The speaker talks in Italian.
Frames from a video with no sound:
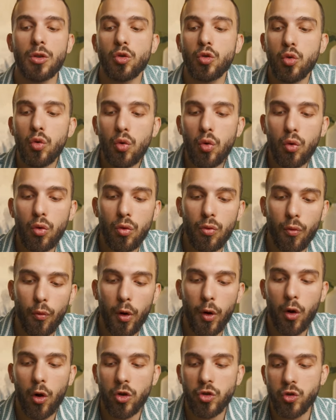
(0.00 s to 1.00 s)
Tu
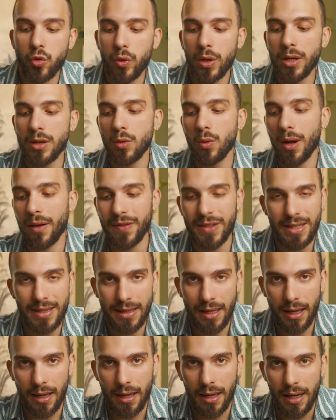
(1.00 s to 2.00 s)
vuoi costruirti una
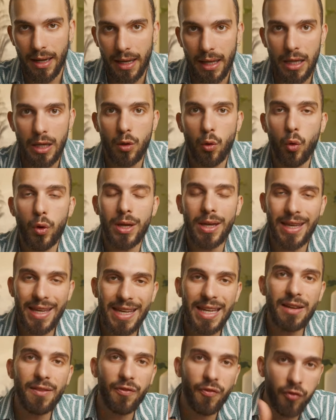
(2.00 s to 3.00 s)
vita in cui
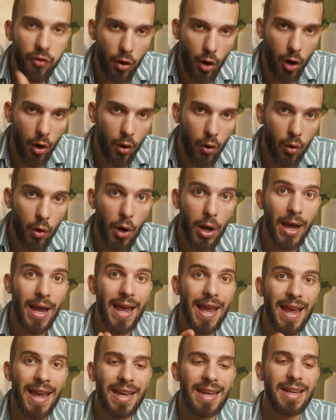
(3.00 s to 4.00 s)
il flow
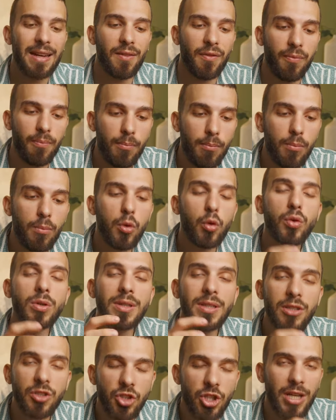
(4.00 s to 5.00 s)
è il
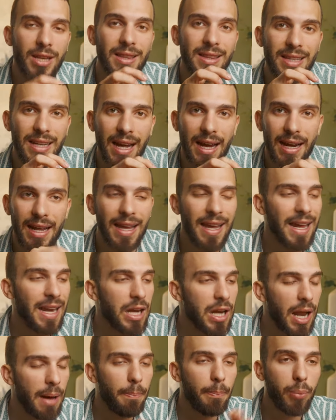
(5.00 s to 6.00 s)
mood centrale, è
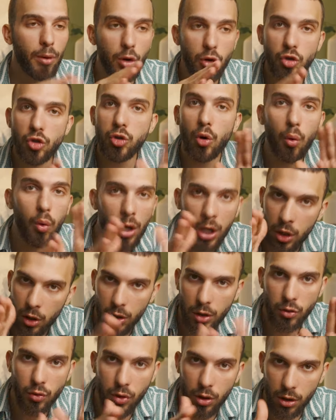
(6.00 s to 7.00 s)
l'approccio
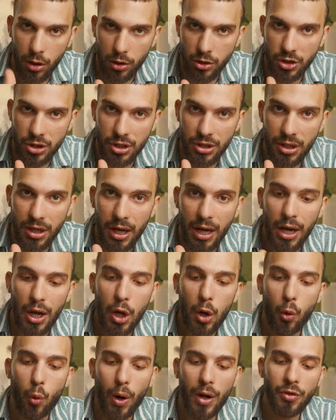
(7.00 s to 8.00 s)
unico che tu conosci.
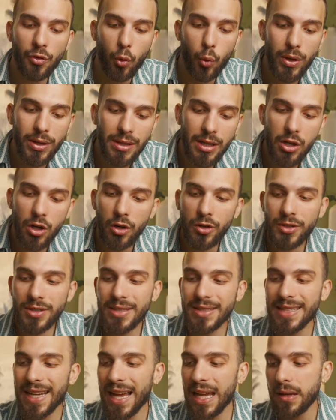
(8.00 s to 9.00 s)
Quando quindi non
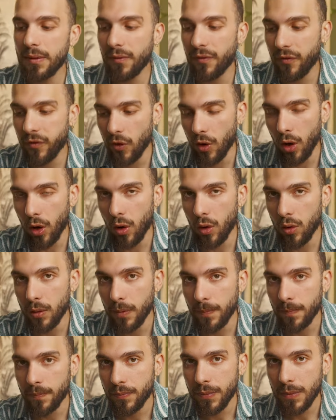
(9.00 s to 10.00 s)
sei in
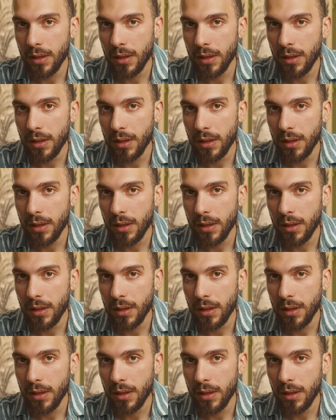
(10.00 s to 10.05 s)
flow,